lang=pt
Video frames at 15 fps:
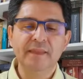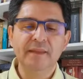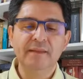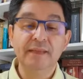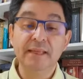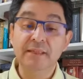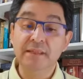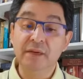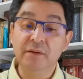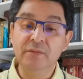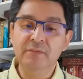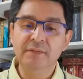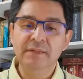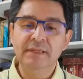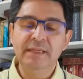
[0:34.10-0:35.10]
E
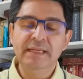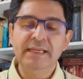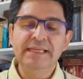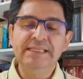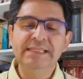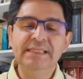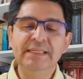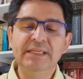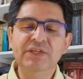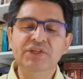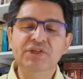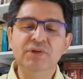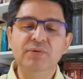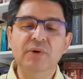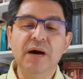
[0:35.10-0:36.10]
então se
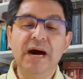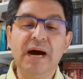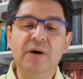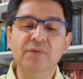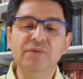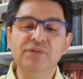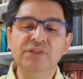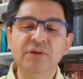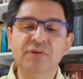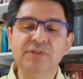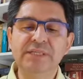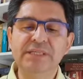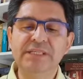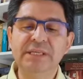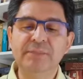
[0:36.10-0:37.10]
dirigiu aos seus
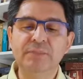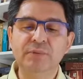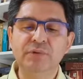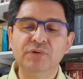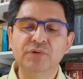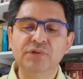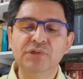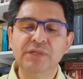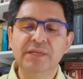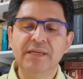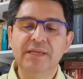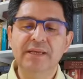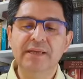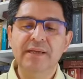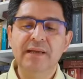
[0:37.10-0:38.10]
discípulos.
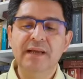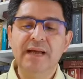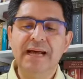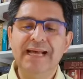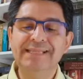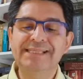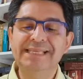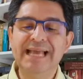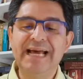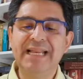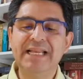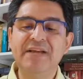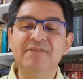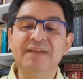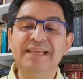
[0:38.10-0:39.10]
A
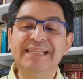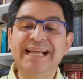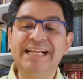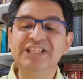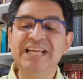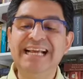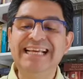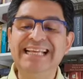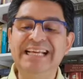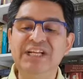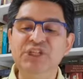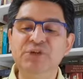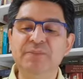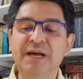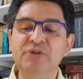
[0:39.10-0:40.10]
seara, na verdade, é
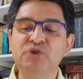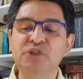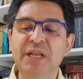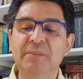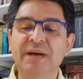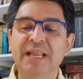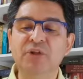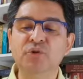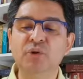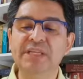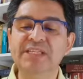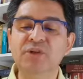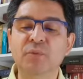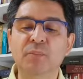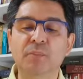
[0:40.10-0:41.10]
grande, mas os
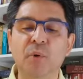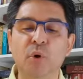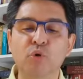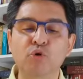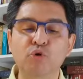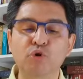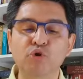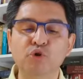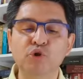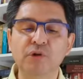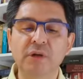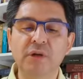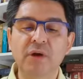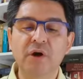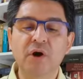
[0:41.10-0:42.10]
trabalhadores são poucos.
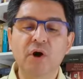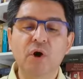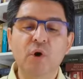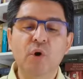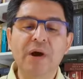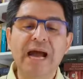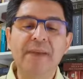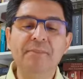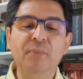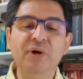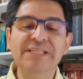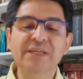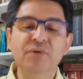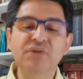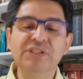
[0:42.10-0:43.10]
Rogai,
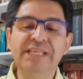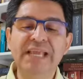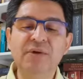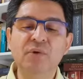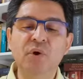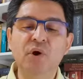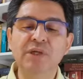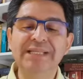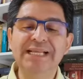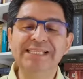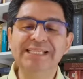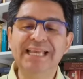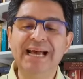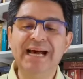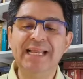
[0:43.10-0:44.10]
pois, ao Senhor da
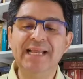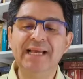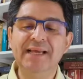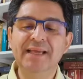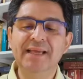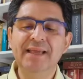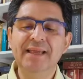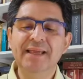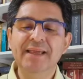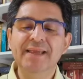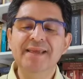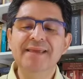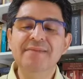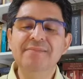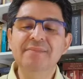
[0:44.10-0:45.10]
seara
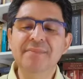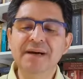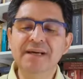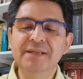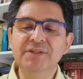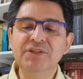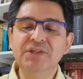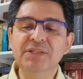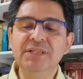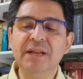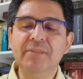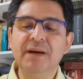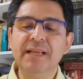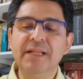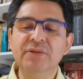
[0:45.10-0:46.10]
que mande
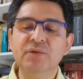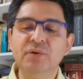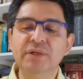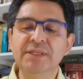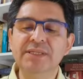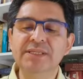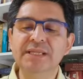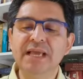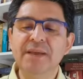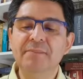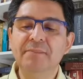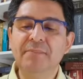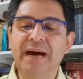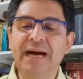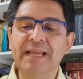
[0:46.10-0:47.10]
trabalhadores
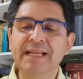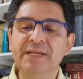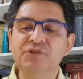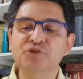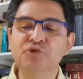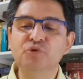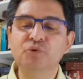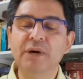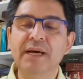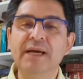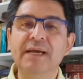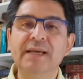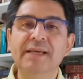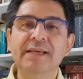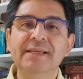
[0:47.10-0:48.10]
para a sua
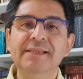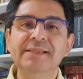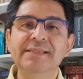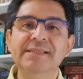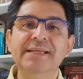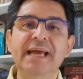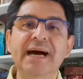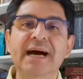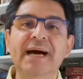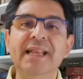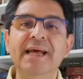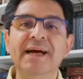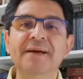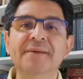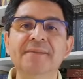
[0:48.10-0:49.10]

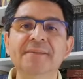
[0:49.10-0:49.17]
seara.